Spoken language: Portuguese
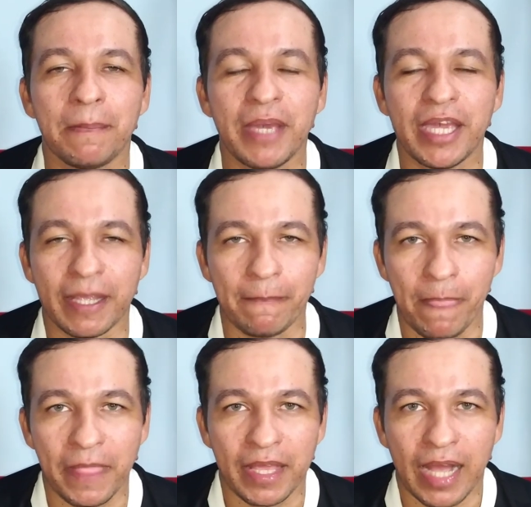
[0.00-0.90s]
Bem,
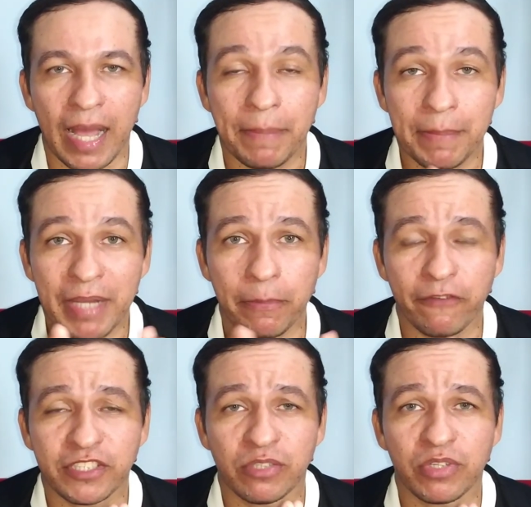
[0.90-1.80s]
a primeira
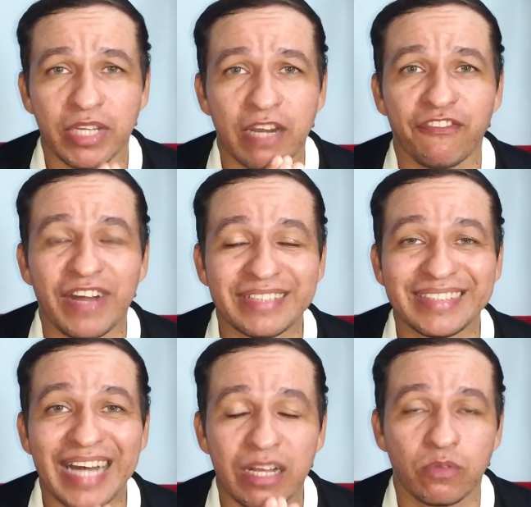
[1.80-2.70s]
profissão que eu quero
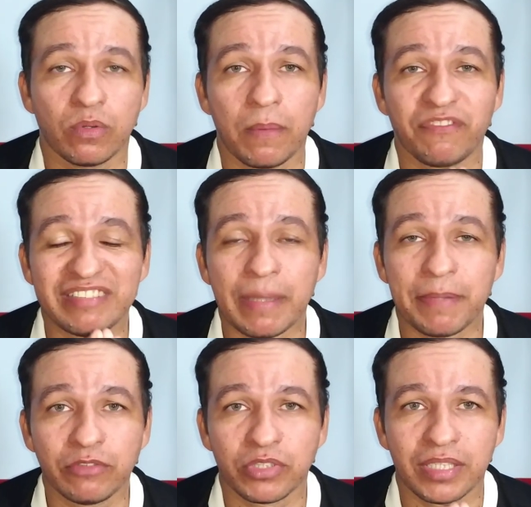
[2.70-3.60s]
falar, falar
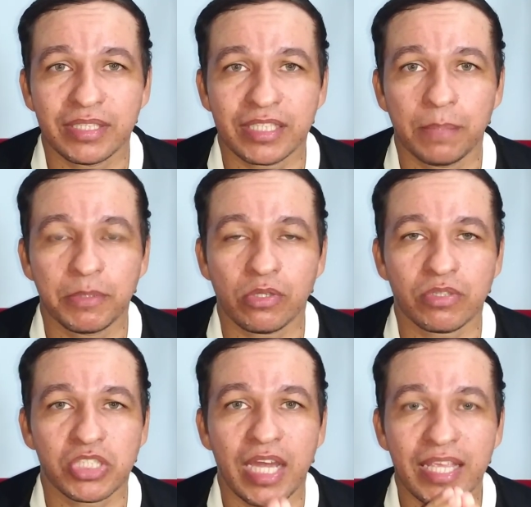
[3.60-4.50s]
para vocês aqui,
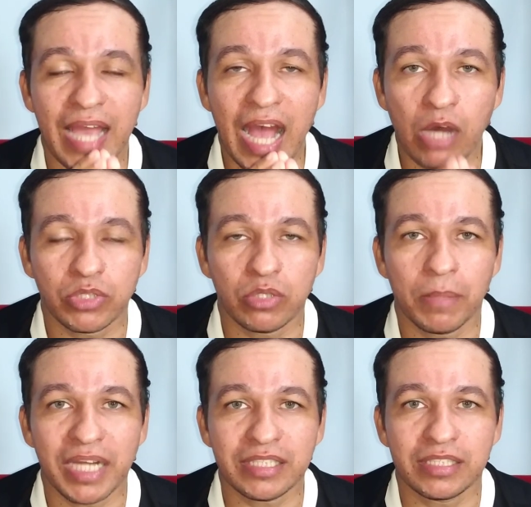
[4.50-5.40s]
pessoal, que está em alta no
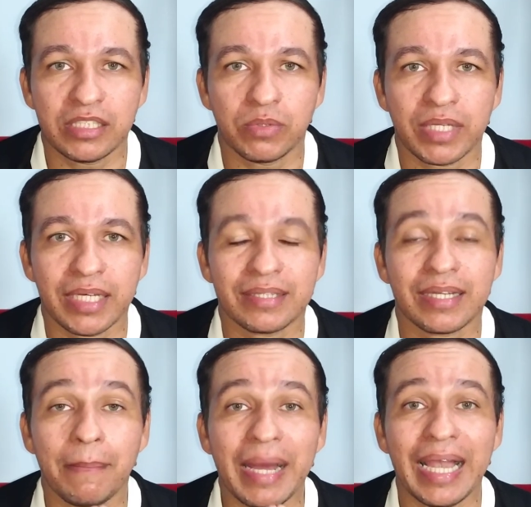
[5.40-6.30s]
Brasil, é
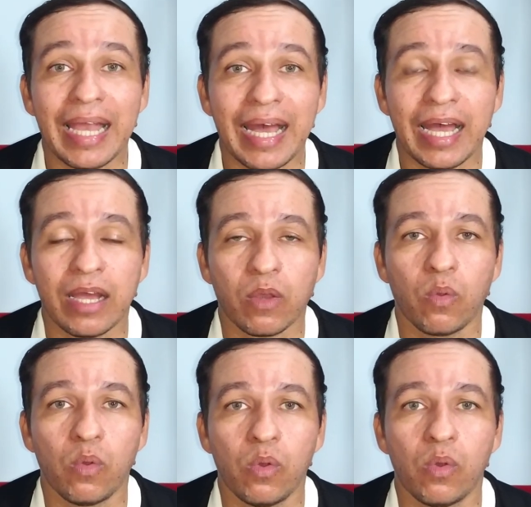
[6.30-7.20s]
trabalhar
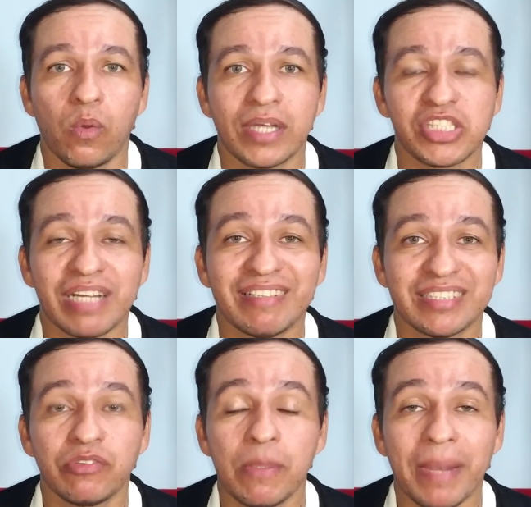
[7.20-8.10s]
com
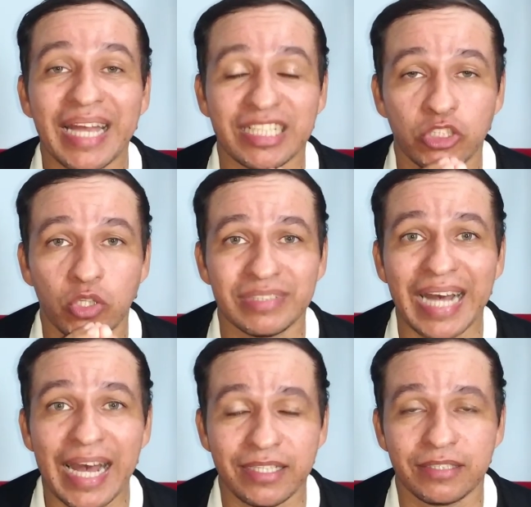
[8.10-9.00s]
instalação de placas
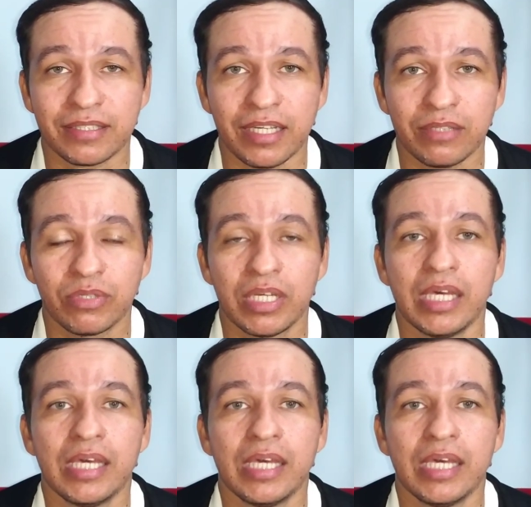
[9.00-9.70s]
solares, certo?